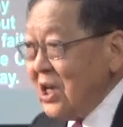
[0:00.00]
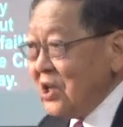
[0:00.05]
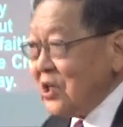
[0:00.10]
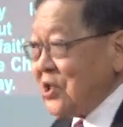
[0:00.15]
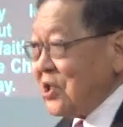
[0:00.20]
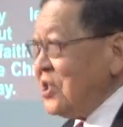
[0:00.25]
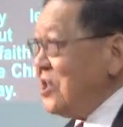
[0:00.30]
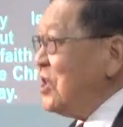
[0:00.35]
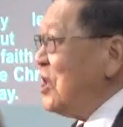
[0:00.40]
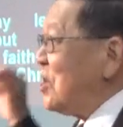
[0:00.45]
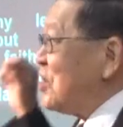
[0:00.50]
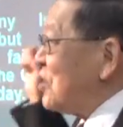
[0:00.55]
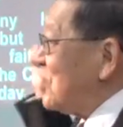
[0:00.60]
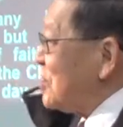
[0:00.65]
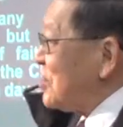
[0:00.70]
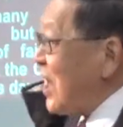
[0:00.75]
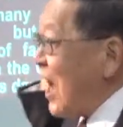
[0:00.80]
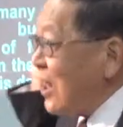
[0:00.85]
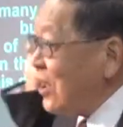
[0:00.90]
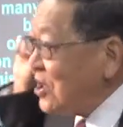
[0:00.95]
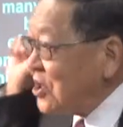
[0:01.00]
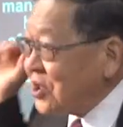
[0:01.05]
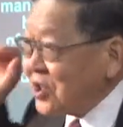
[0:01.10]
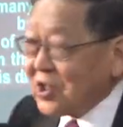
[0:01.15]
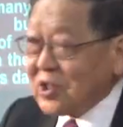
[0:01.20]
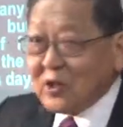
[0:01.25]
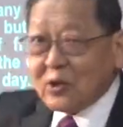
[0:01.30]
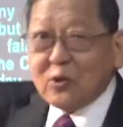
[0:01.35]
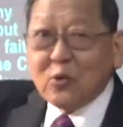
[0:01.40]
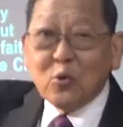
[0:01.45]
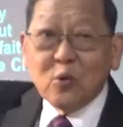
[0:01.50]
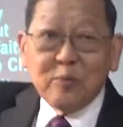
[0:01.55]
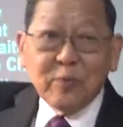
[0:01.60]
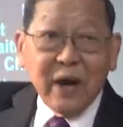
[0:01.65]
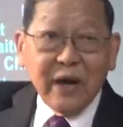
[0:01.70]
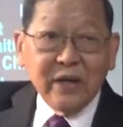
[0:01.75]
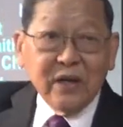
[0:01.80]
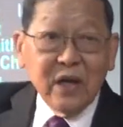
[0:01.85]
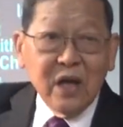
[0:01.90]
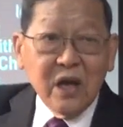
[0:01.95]
新约时代的使徒
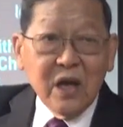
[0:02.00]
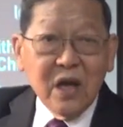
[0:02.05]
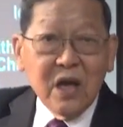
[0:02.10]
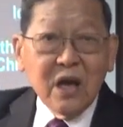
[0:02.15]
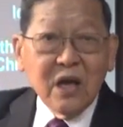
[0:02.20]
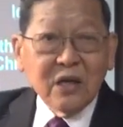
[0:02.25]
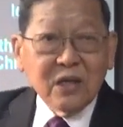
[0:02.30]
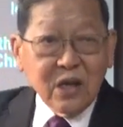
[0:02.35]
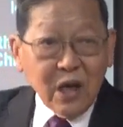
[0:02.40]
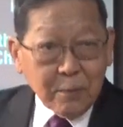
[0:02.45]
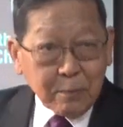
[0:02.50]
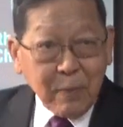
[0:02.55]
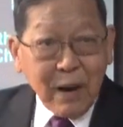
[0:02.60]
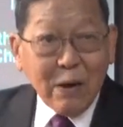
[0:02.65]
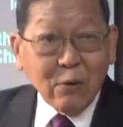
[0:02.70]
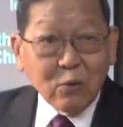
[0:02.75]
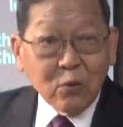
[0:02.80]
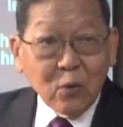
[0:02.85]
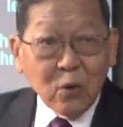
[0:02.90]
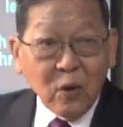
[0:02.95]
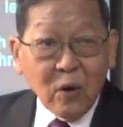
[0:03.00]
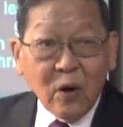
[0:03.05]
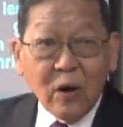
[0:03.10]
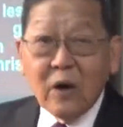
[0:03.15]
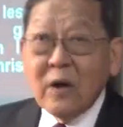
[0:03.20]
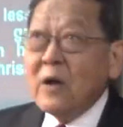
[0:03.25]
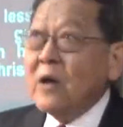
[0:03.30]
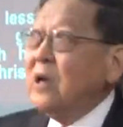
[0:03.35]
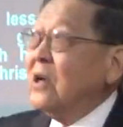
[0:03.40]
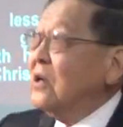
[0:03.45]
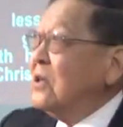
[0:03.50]
们，也包括